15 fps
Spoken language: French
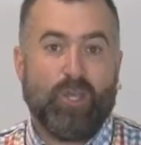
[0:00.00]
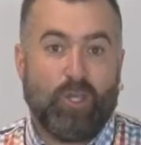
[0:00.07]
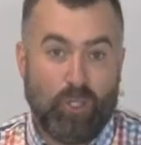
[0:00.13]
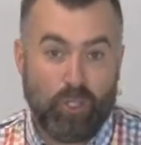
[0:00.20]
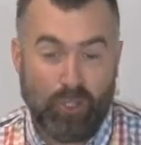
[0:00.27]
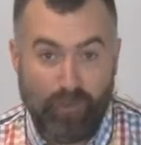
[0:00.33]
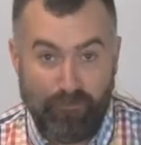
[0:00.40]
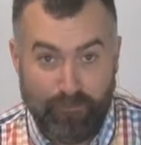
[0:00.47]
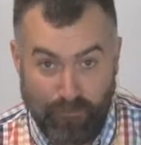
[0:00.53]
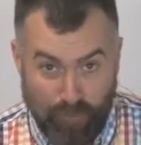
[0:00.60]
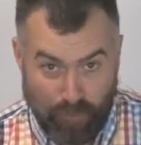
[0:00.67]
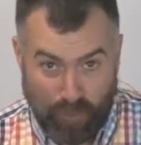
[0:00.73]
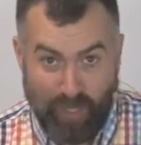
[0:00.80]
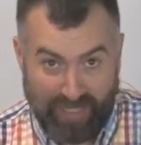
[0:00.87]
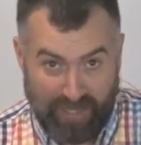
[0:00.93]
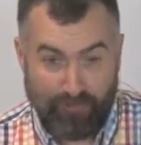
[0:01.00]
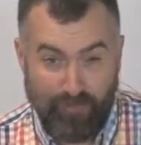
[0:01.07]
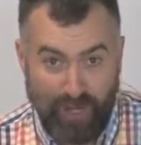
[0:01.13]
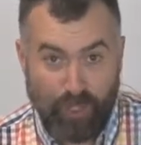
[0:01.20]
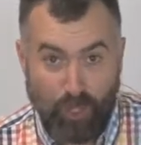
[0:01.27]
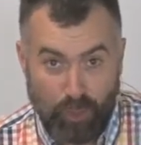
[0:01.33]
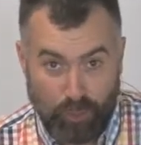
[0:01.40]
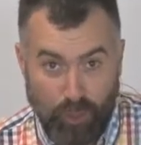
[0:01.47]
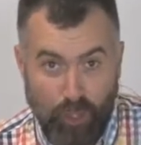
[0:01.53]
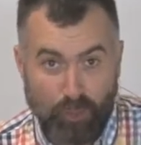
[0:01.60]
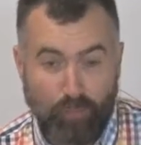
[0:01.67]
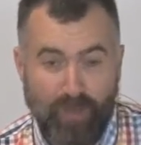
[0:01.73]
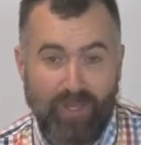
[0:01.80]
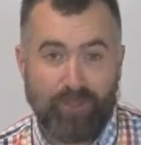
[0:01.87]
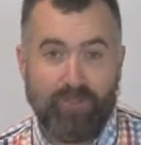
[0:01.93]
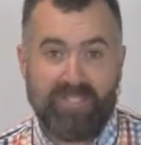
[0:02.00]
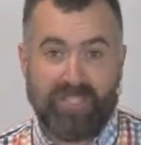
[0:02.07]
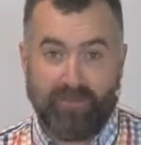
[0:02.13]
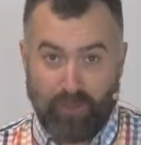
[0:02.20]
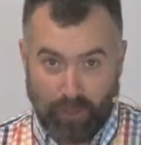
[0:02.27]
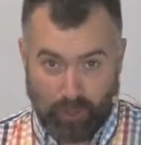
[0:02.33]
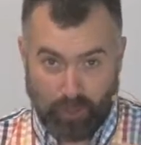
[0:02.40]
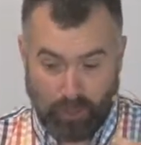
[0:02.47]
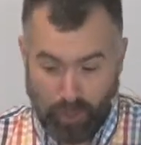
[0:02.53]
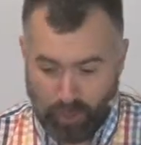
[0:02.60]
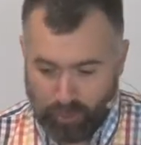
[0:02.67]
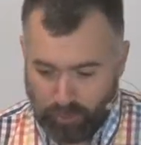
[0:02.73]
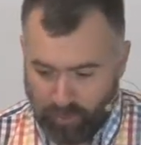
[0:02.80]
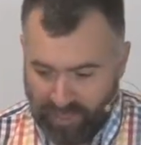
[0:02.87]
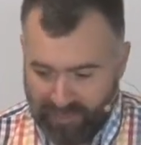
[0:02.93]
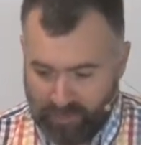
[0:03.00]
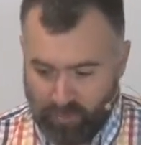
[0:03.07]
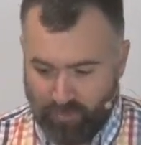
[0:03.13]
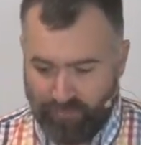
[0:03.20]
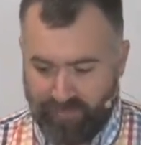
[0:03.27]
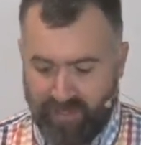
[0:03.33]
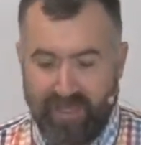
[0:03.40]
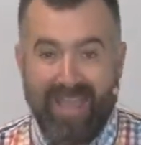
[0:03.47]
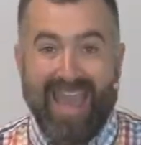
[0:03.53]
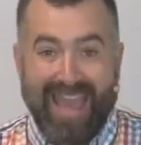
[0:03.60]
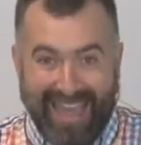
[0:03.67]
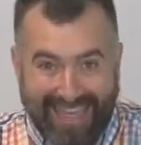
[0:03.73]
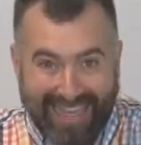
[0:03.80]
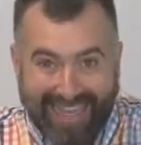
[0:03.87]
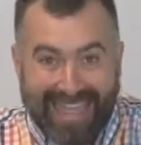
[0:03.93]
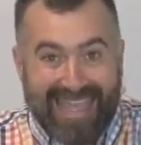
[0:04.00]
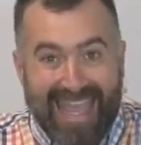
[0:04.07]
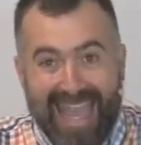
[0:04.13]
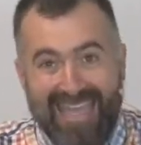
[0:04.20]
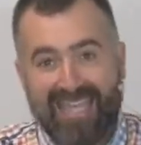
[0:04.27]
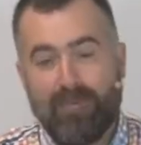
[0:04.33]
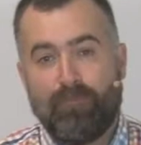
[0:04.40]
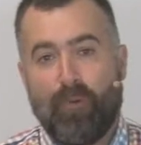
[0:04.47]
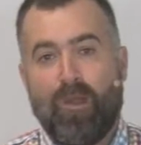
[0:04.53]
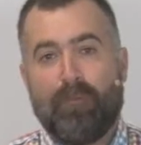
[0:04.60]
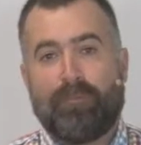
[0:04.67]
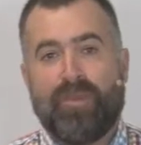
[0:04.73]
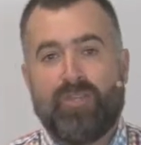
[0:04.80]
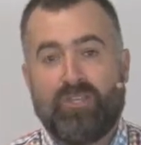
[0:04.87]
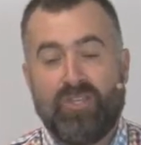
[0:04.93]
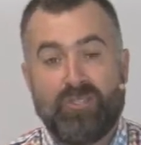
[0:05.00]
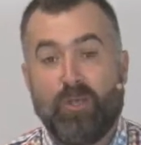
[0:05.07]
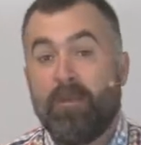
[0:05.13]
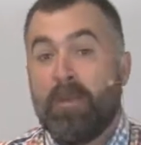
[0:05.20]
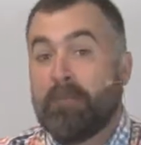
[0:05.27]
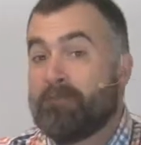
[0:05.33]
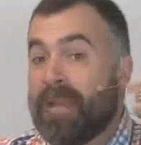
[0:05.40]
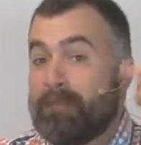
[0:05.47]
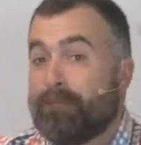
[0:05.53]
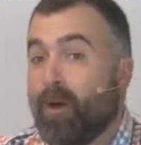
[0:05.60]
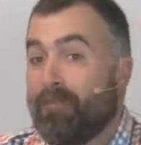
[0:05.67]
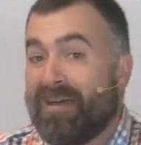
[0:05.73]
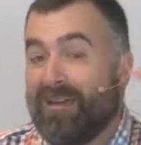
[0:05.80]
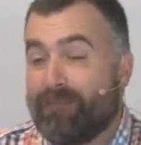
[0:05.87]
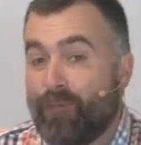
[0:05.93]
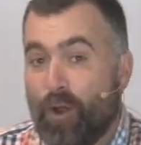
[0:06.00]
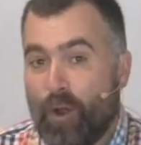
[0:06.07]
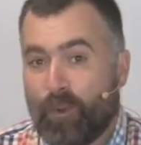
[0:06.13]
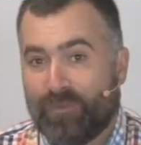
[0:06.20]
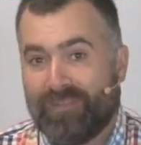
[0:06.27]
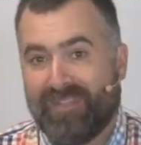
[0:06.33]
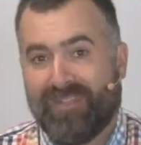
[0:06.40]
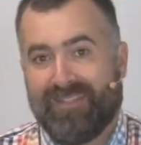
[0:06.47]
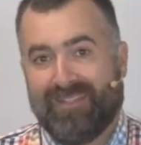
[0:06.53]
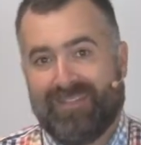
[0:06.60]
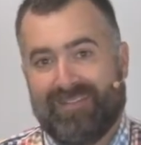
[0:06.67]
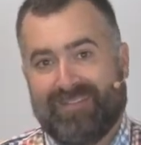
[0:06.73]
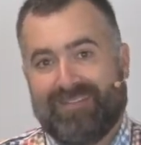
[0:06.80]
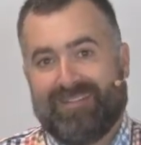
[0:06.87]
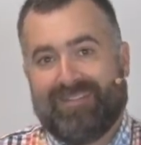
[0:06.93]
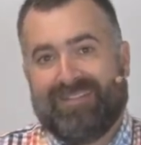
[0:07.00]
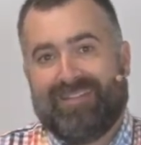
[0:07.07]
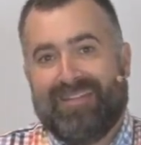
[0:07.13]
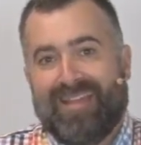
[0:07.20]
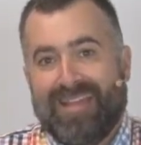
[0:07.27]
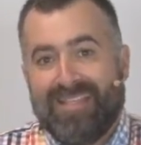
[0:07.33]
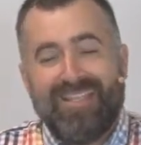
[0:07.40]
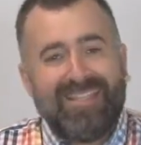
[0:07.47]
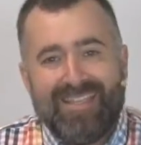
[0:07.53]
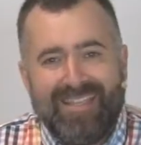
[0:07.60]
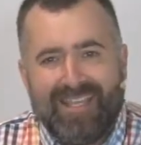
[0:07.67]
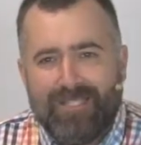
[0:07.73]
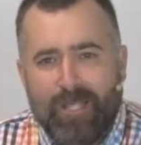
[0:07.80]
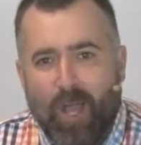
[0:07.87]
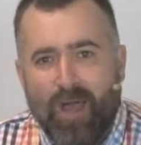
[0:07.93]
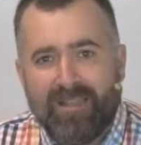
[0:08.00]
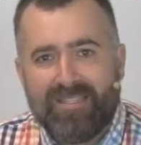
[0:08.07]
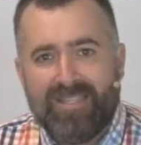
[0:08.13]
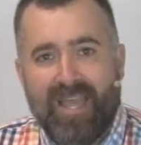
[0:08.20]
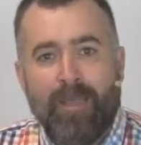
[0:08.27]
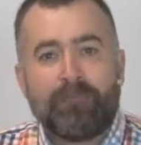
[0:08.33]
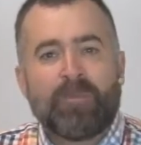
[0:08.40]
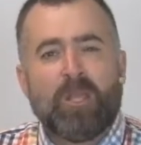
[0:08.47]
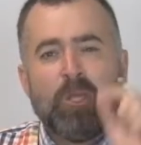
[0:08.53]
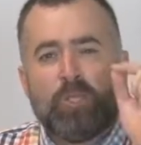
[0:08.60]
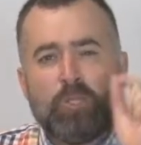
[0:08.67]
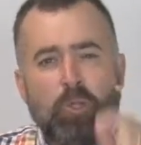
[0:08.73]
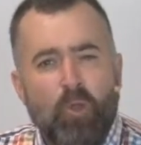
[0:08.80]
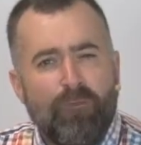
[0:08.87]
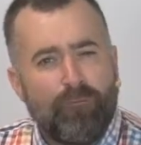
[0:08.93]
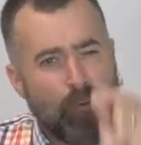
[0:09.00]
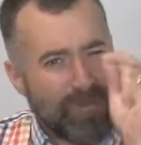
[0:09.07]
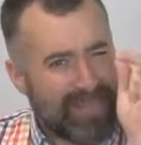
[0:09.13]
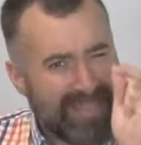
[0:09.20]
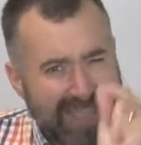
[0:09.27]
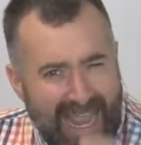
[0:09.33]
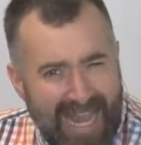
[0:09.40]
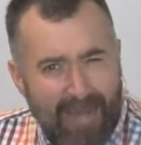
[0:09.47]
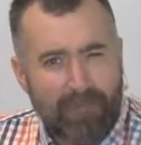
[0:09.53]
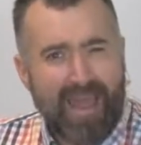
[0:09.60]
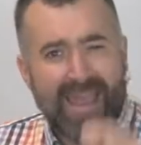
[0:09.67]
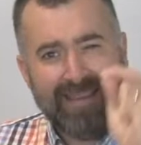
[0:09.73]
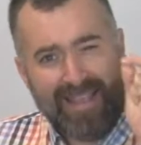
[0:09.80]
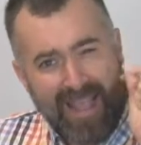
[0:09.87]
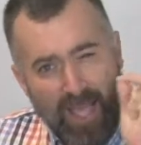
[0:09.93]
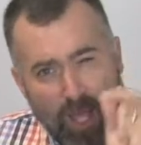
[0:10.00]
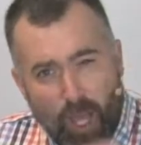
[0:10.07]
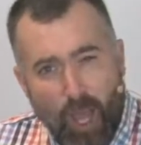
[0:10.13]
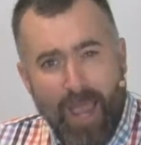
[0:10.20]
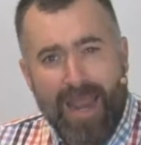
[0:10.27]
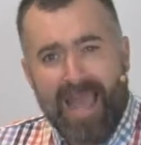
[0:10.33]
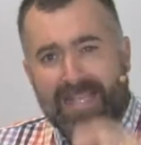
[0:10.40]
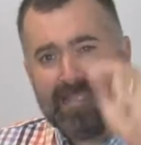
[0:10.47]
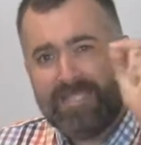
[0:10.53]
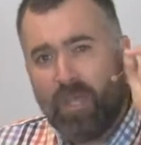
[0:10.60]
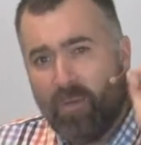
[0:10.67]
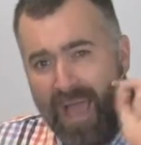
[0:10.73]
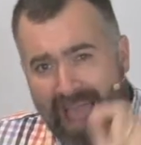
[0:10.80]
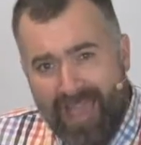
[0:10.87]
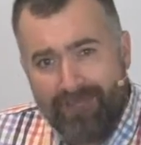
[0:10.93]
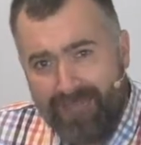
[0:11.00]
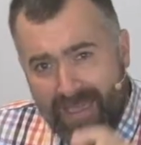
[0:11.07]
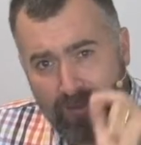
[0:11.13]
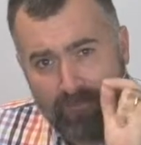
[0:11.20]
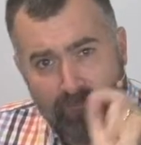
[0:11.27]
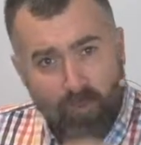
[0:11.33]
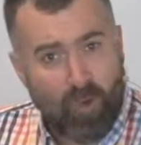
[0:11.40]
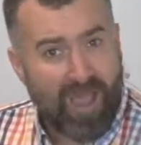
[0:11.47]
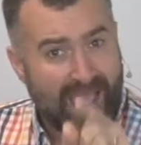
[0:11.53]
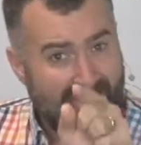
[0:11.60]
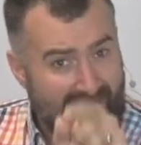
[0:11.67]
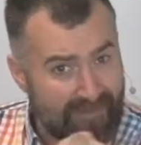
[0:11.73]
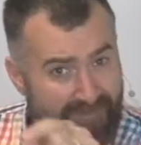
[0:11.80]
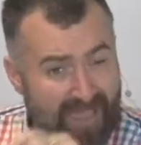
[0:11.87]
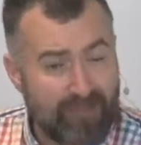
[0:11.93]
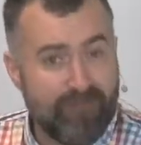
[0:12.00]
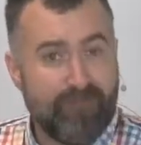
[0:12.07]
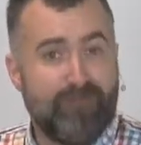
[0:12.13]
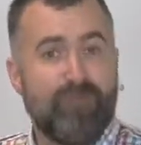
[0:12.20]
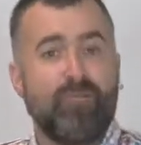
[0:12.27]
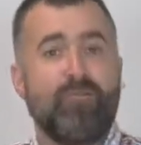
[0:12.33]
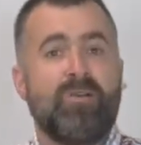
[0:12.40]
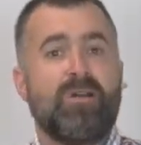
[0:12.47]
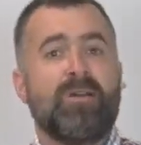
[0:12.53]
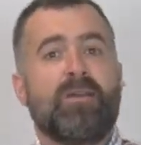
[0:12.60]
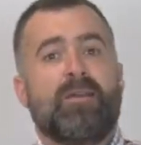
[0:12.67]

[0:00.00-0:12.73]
que je, qu'il voulait que je sois justifié, que je sois sauvé, il n'y a rien qui peut empêcher ça, même pas ma volonté. Ça, c'est extraordinaire. Dieu veut tellement être en relation avec moi, avec vous,